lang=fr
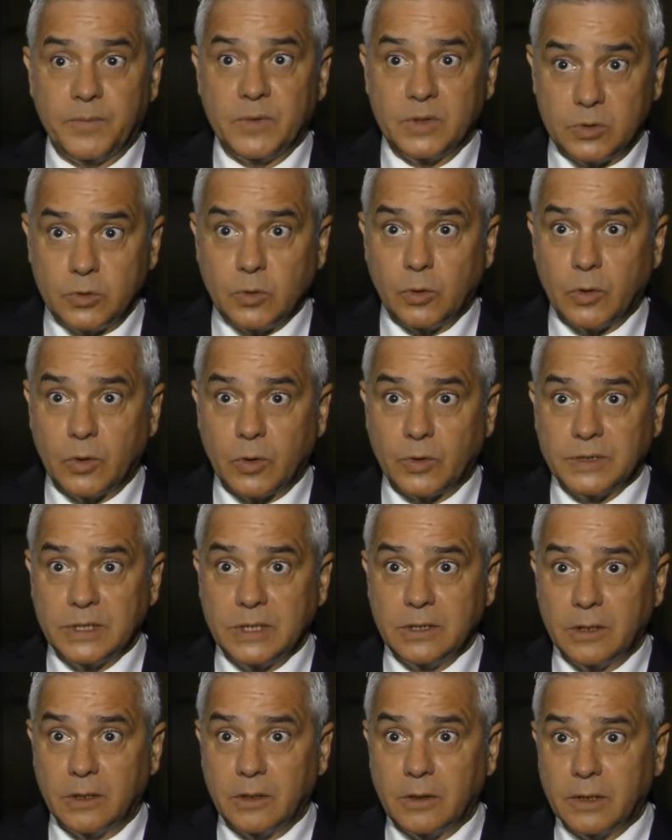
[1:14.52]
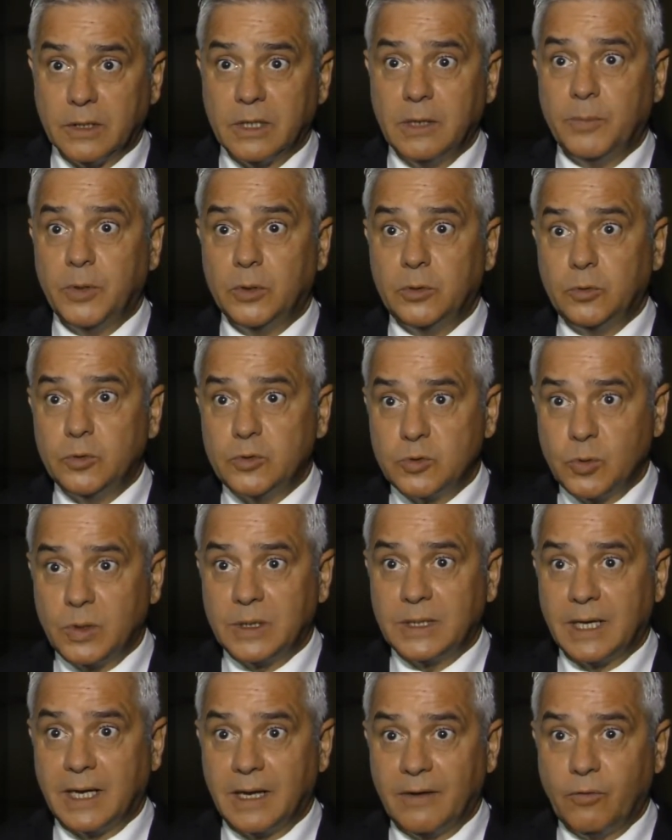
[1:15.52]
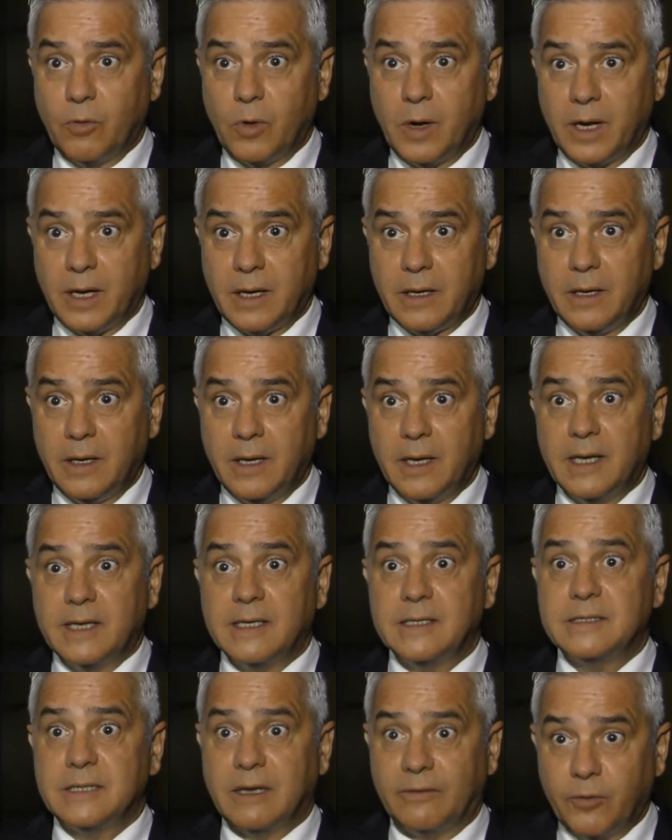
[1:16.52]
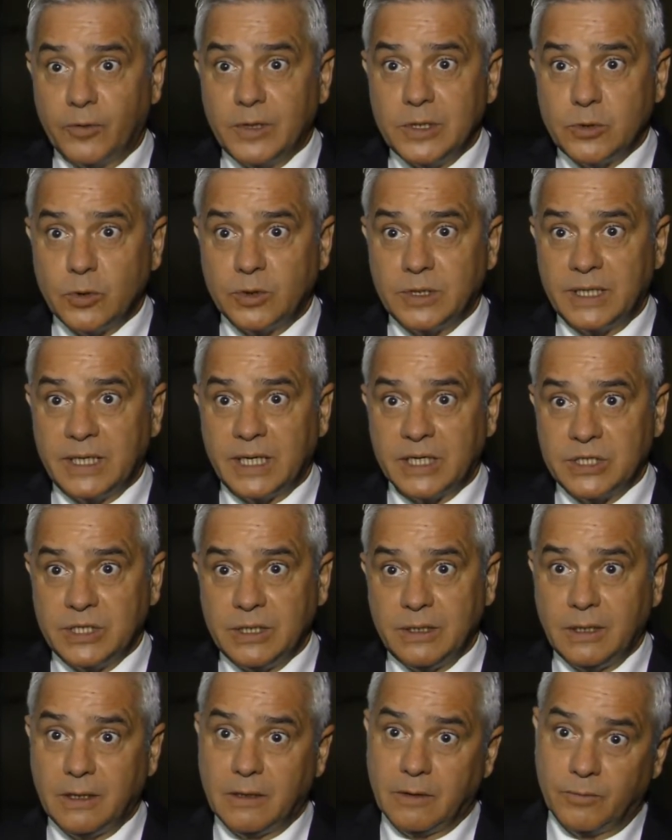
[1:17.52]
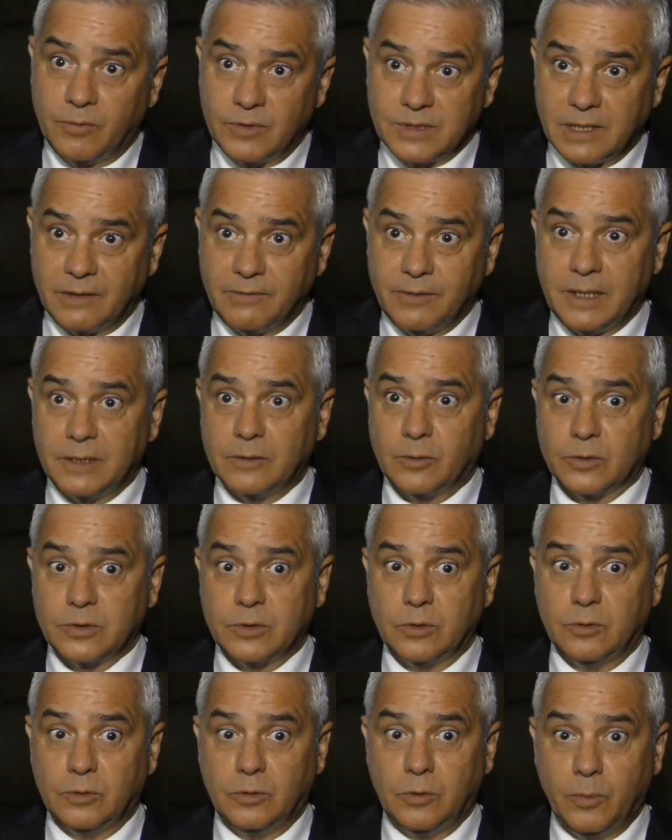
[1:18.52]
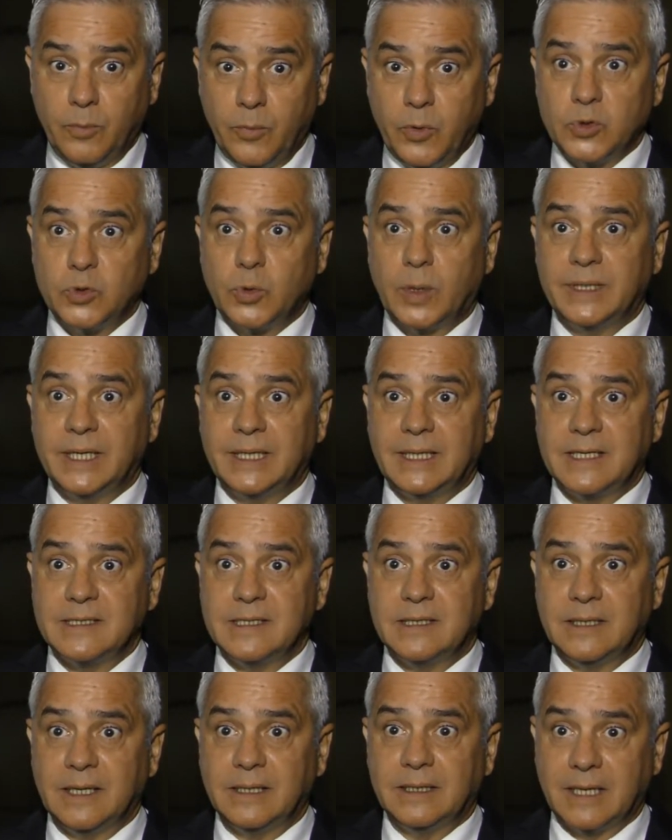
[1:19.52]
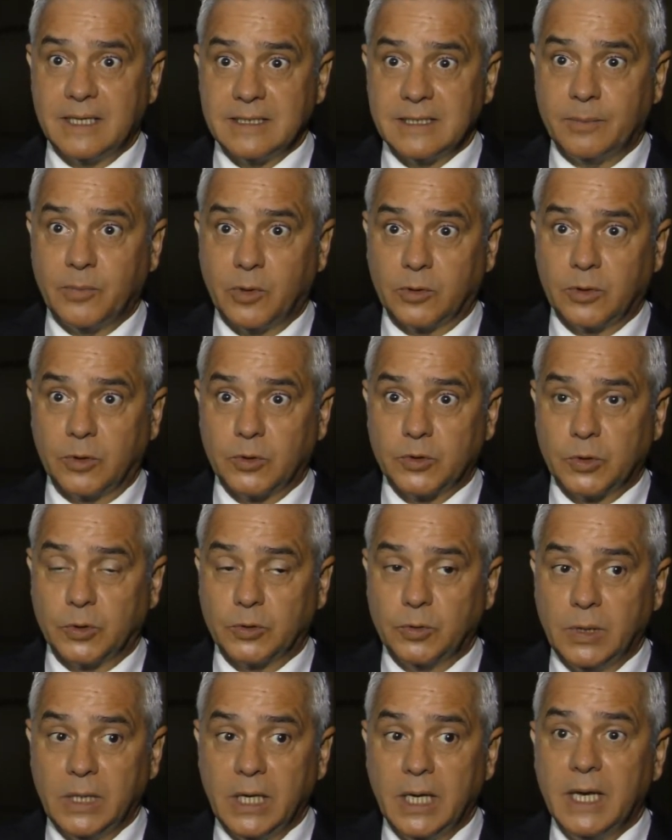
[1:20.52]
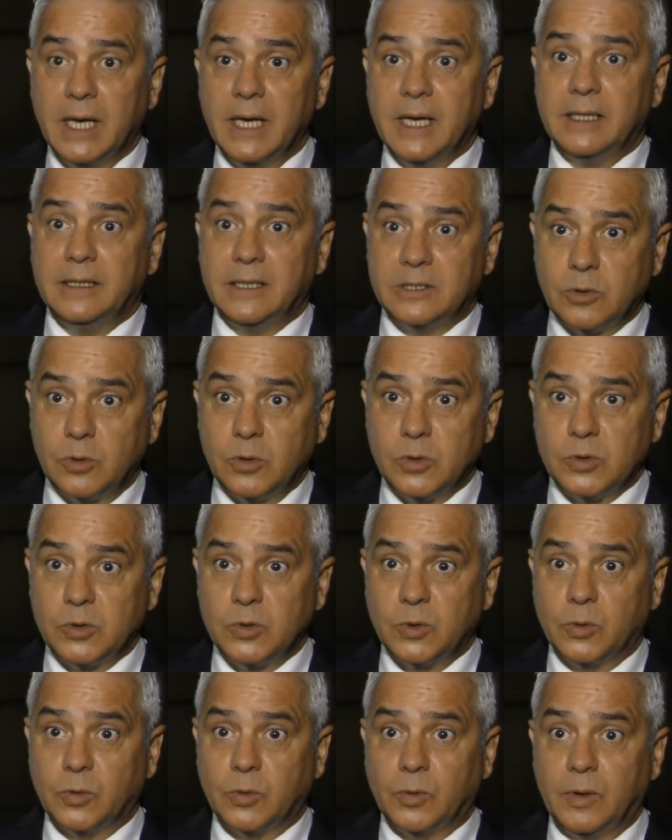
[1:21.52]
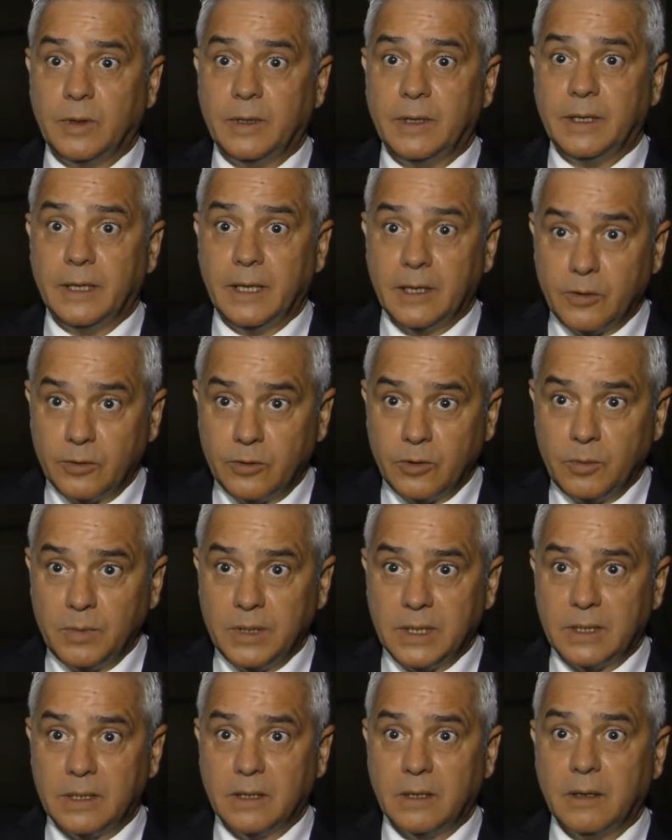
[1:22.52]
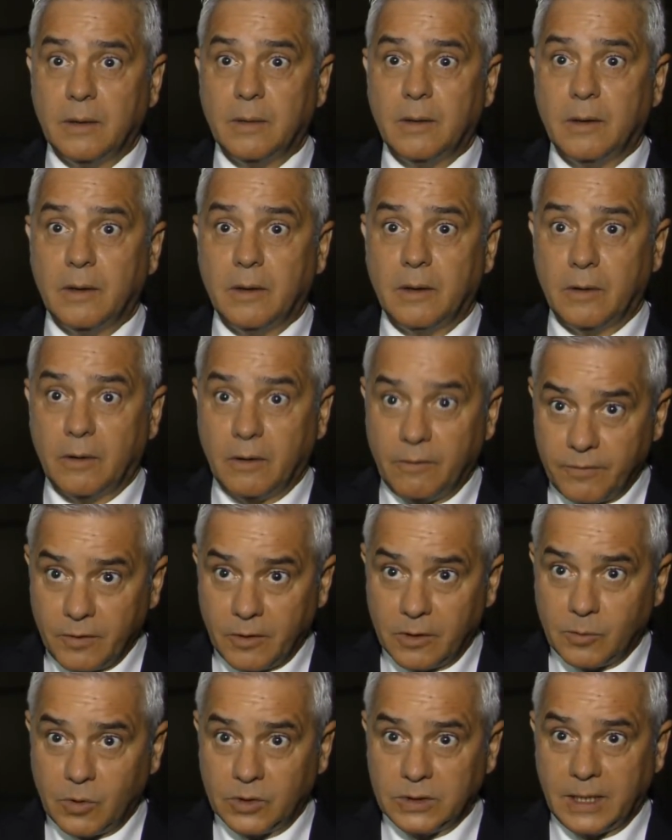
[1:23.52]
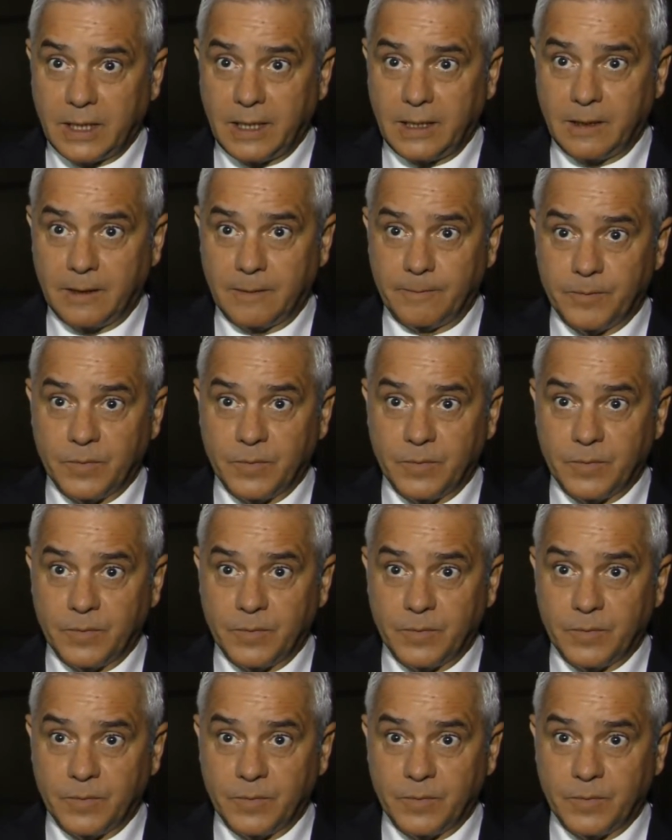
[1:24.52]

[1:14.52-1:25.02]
sur le continent, qui peut tout de suite avoir sa fourniture d'énergie, comme vous le savez, donc ce de besoin d'électricité est très important aujourd'hui, des solutions économiques, environnementales,